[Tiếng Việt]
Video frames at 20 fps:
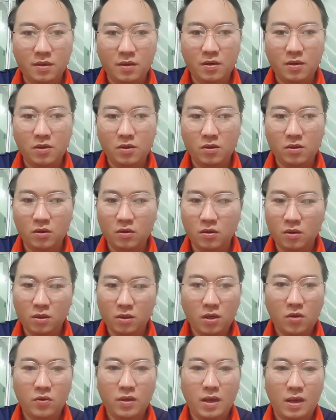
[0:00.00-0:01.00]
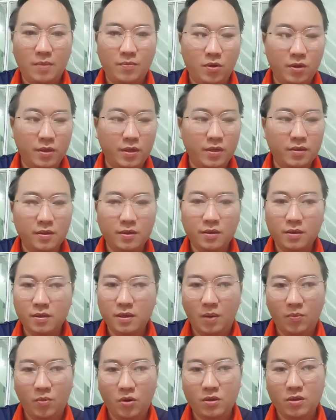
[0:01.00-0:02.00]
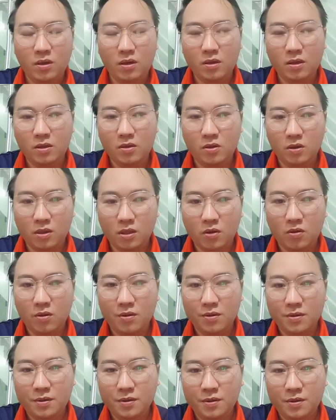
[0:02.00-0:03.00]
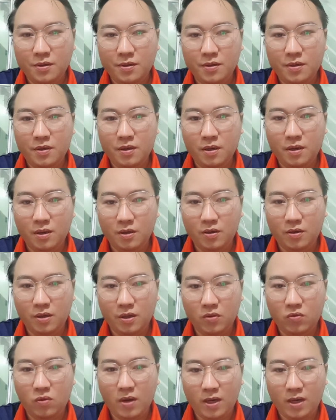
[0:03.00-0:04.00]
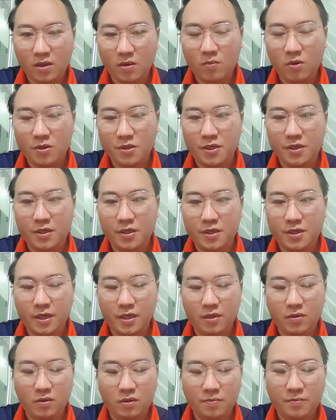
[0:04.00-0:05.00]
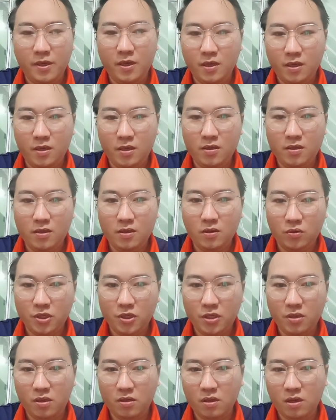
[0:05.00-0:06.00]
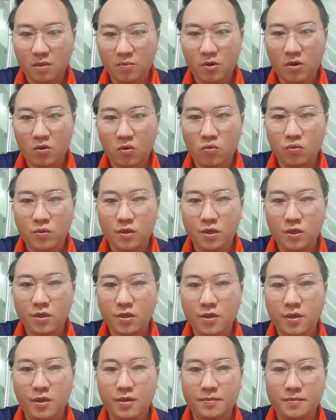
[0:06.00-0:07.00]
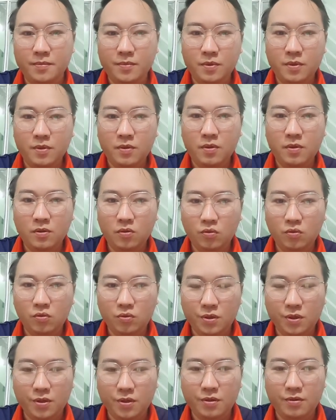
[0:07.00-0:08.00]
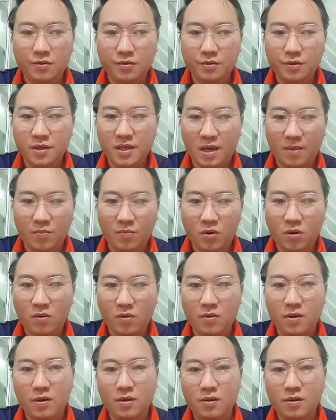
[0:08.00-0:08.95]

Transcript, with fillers: kho tàu nón tàu giả mò liền giả mò từ là đứa kho tàu nhau lì của hai giả mò chỉnh chính ở bên tàu gì nhỏ nhau lì mò ung thư nè ung thư giờ giả mó và